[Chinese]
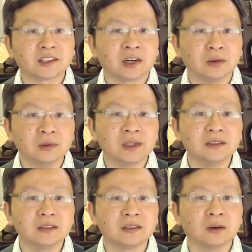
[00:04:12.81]
仇
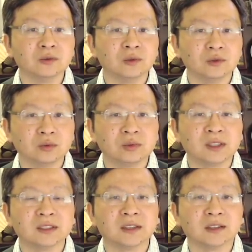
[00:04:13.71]
恨教育如
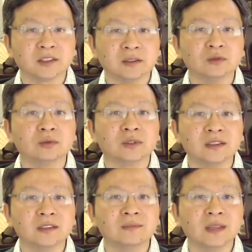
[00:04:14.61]
何的深入
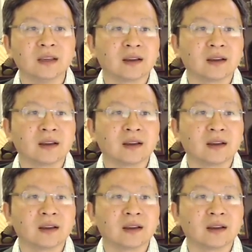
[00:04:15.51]
人心。